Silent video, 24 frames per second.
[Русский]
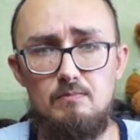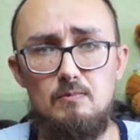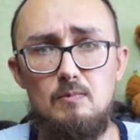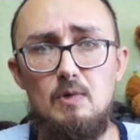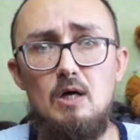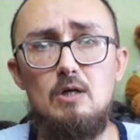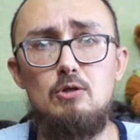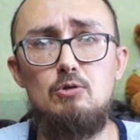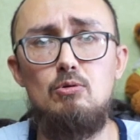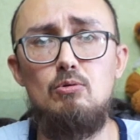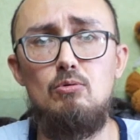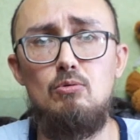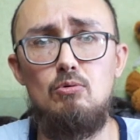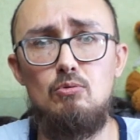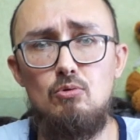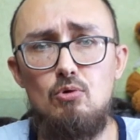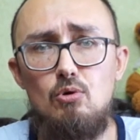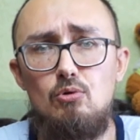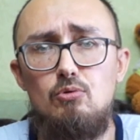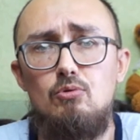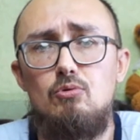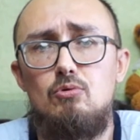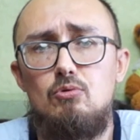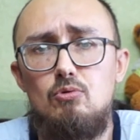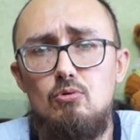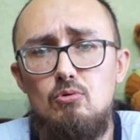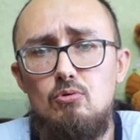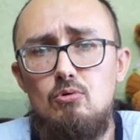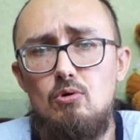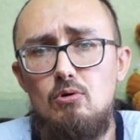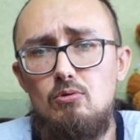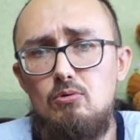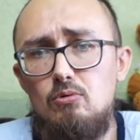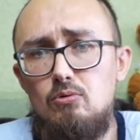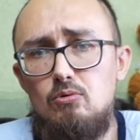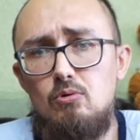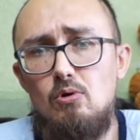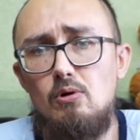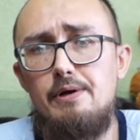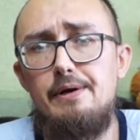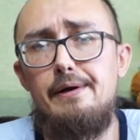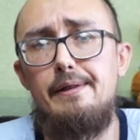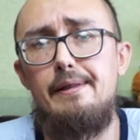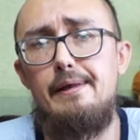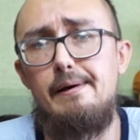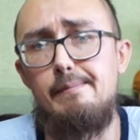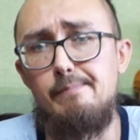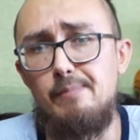а что тут дохнуть? Тут дохнут
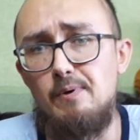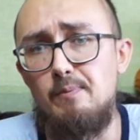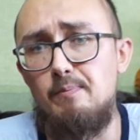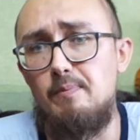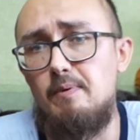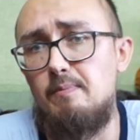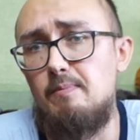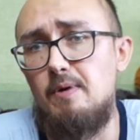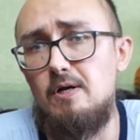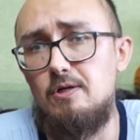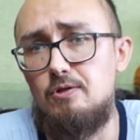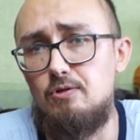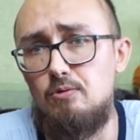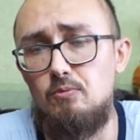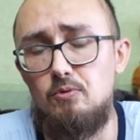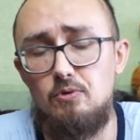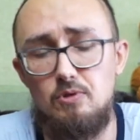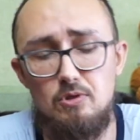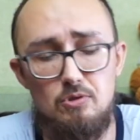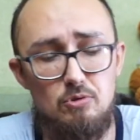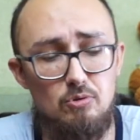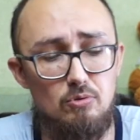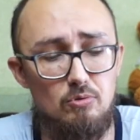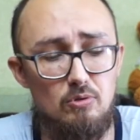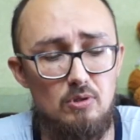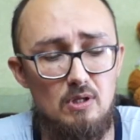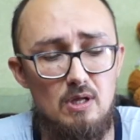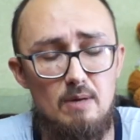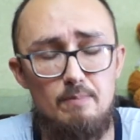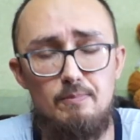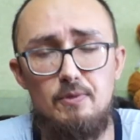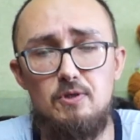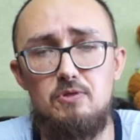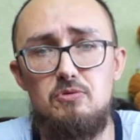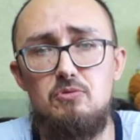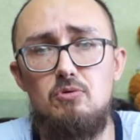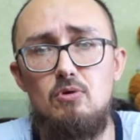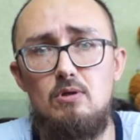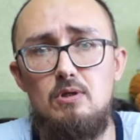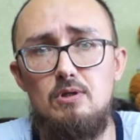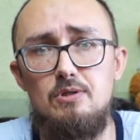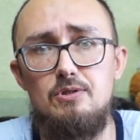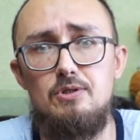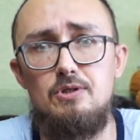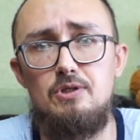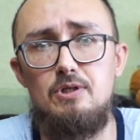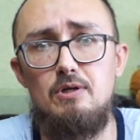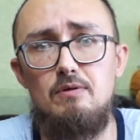только лампы, по большому-то счету. Лампа
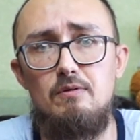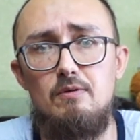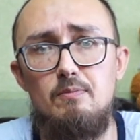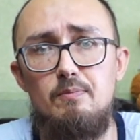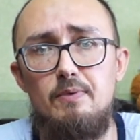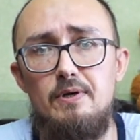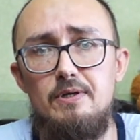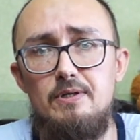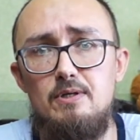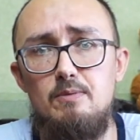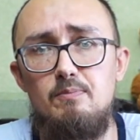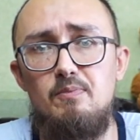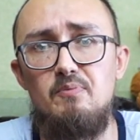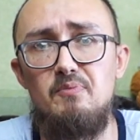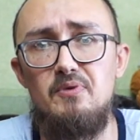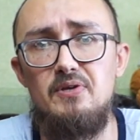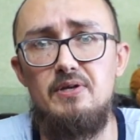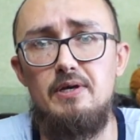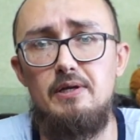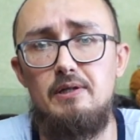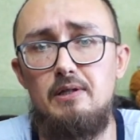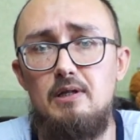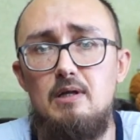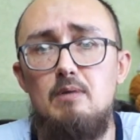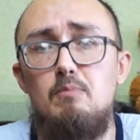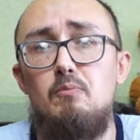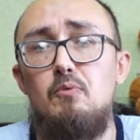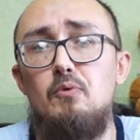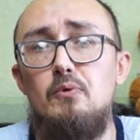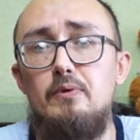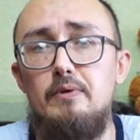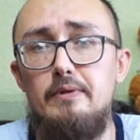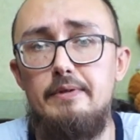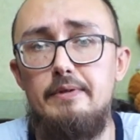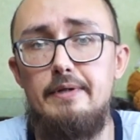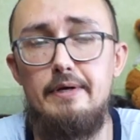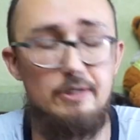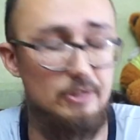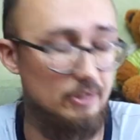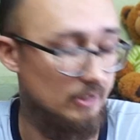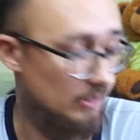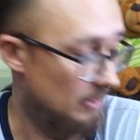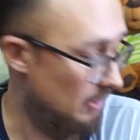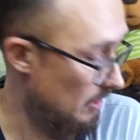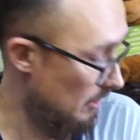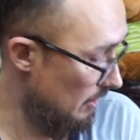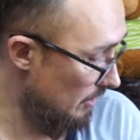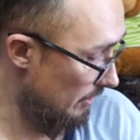сдохла, дешевле пойти поменять лампу и дальше,
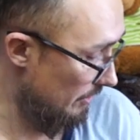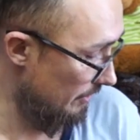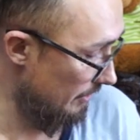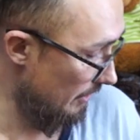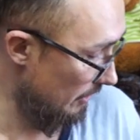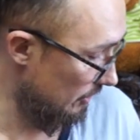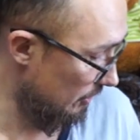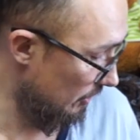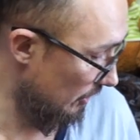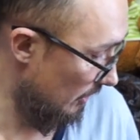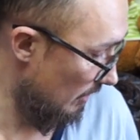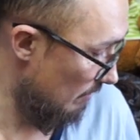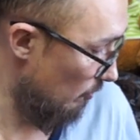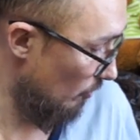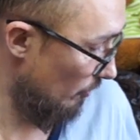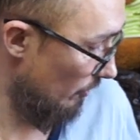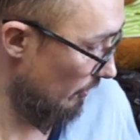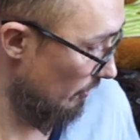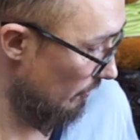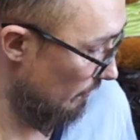дальше работать.